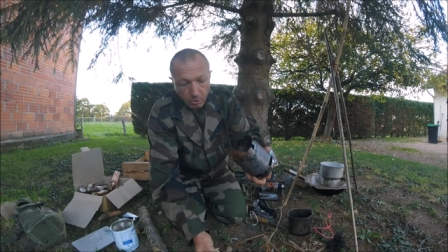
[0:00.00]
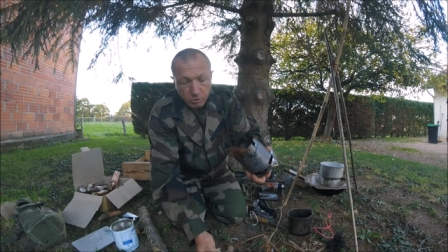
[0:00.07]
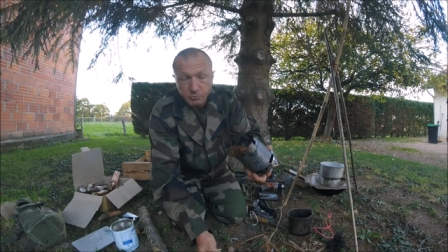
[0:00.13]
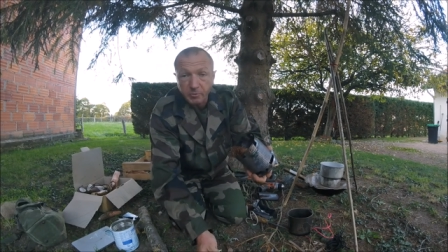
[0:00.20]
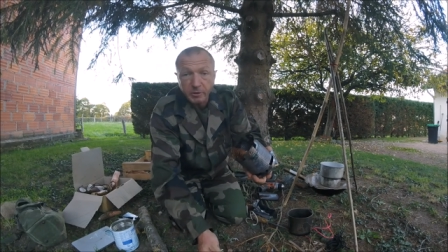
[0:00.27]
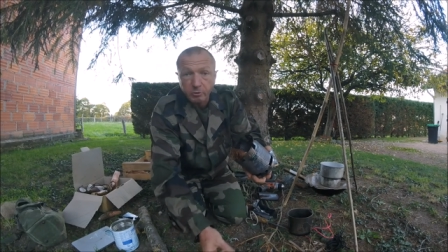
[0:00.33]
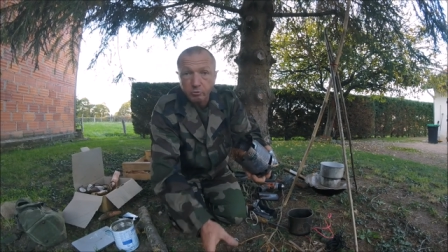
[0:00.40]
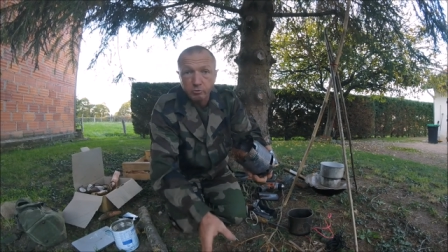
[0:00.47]

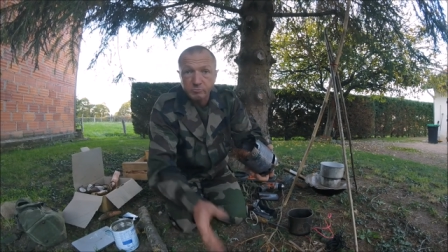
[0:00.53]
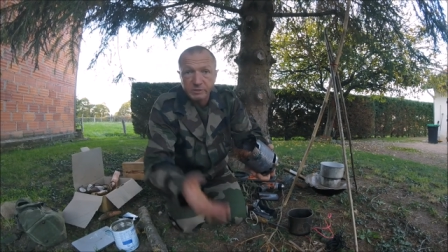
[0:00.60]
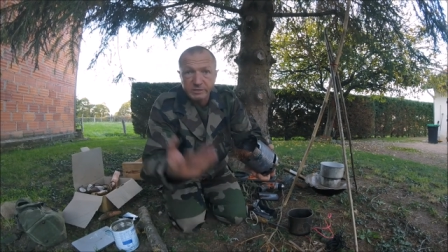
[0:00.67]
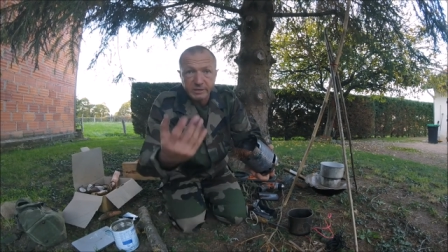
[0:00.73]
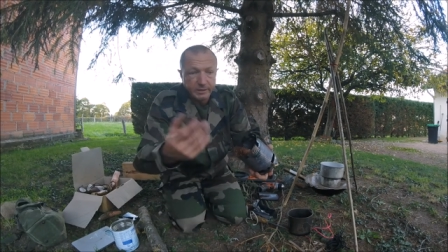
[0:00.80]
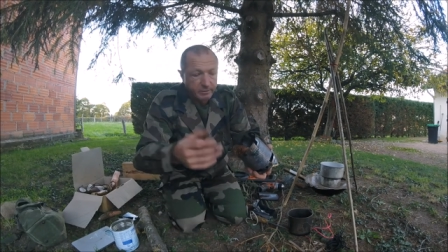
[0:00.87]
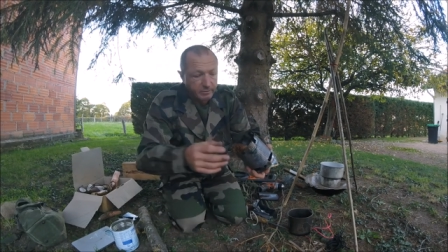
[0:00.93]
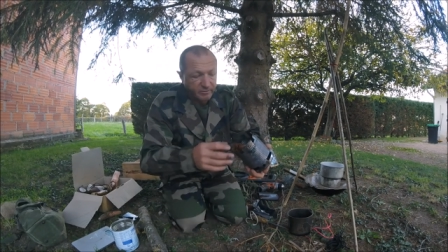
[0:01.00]
je peux
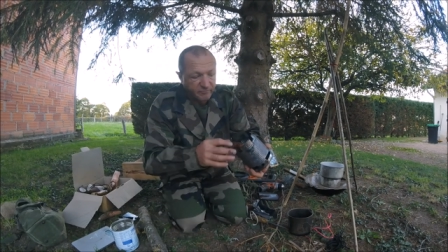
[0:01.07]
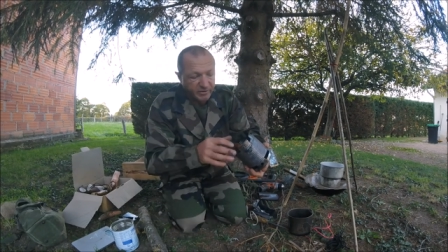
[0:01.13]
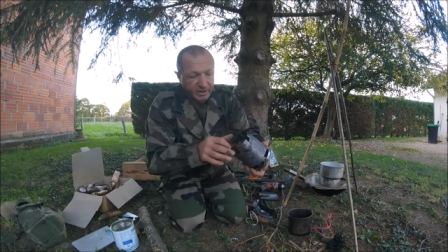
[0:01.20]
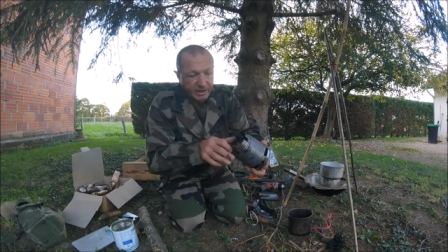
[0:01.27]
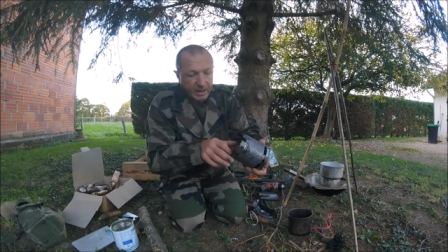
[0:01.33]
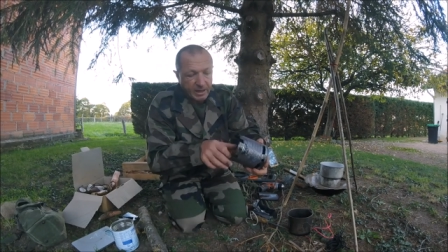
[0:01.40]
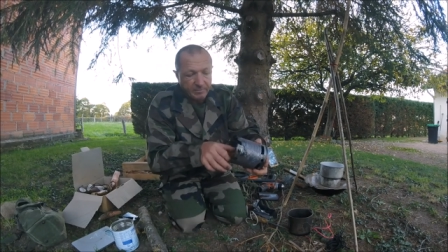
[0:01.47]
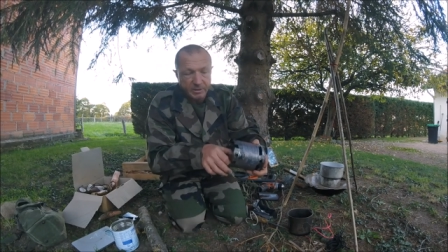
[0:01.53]
économiser 20
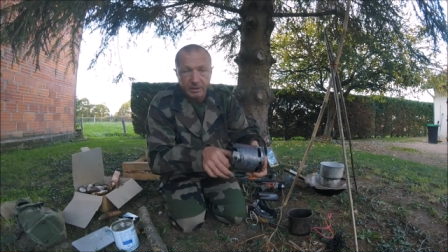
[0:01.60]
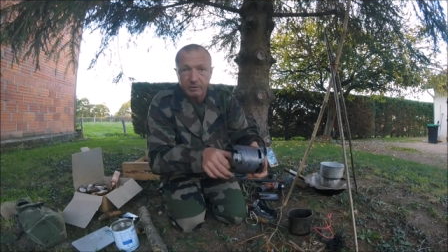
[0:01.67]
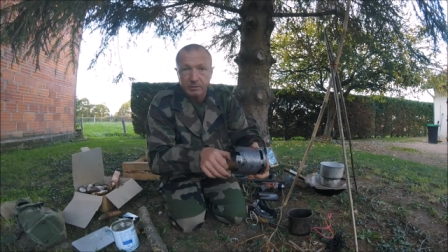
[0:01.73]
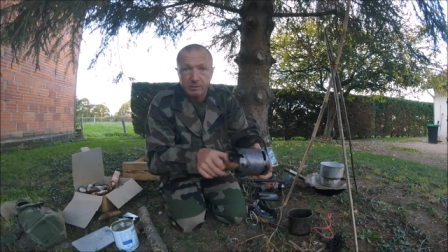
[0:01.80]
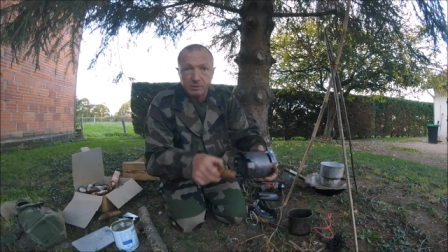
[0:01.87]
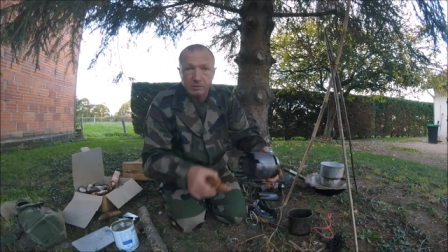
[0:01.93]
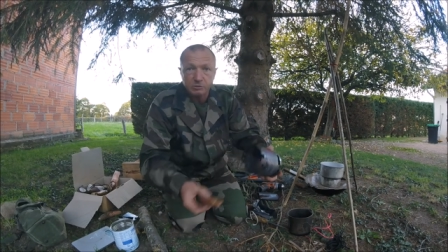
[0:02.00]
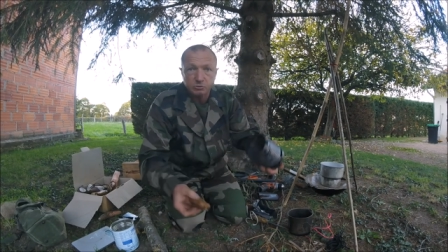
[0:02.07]
euh, grammes
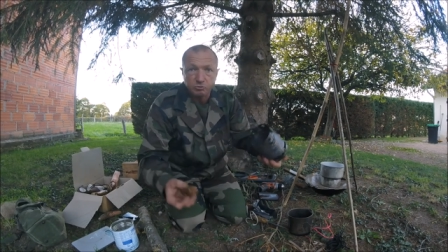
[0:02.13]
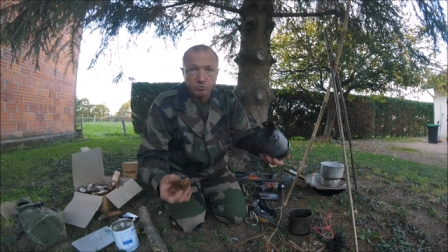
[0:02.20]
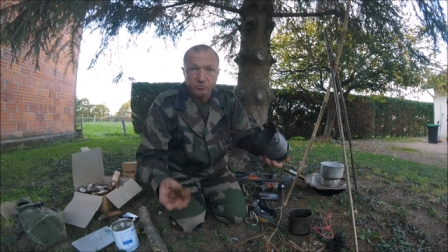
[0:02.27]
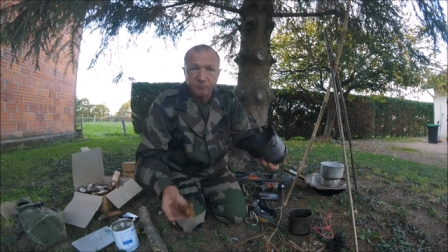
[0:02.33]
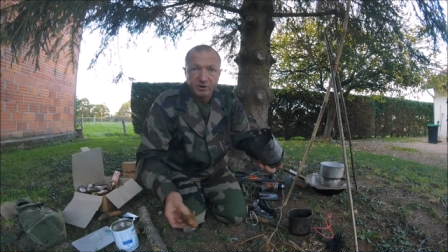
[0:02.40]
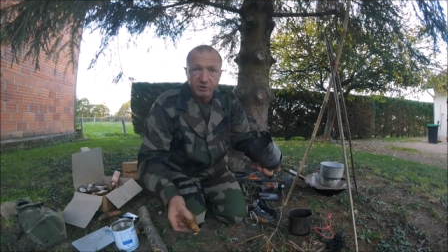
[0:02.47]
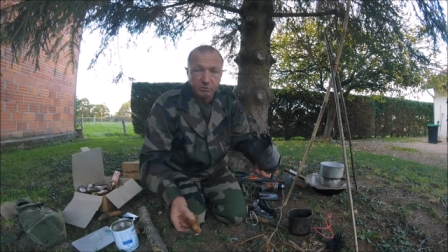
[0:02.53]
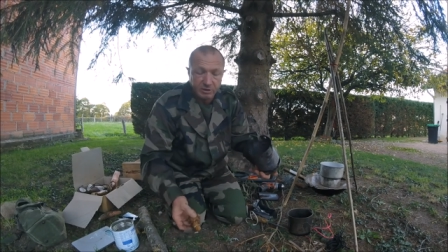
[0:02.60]
hein, et je
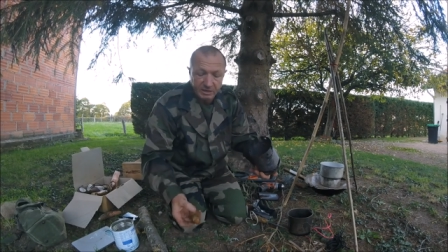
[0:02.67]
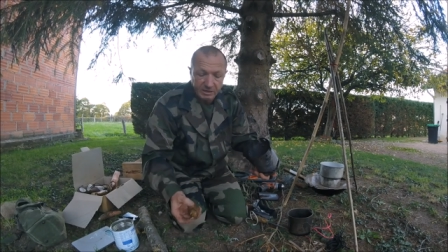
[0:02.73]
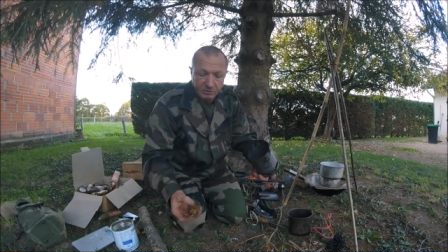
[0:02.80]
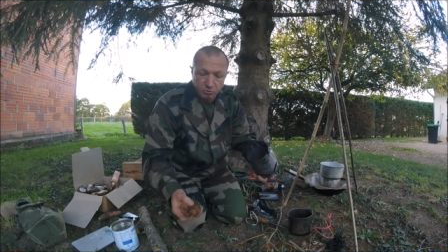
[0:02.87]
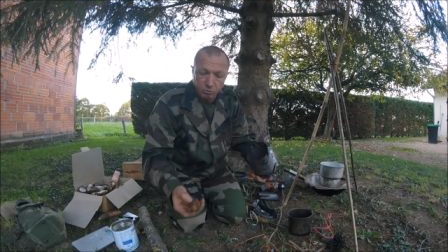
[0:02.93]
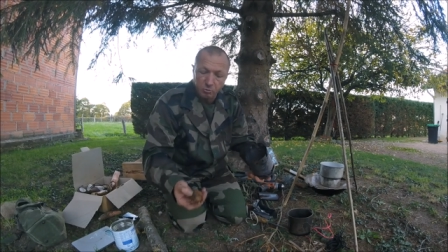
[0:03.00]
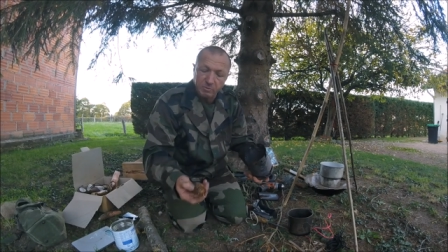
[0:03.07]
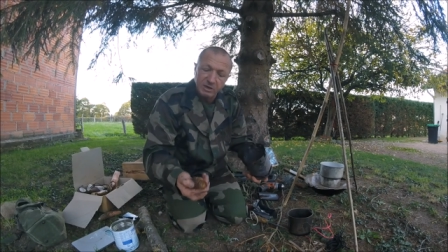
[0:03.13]
trouverai dans la
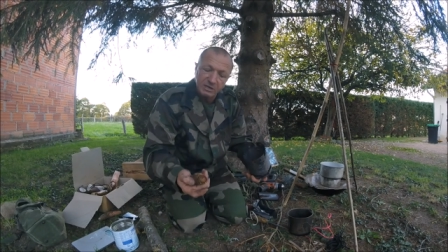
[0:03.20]
nature.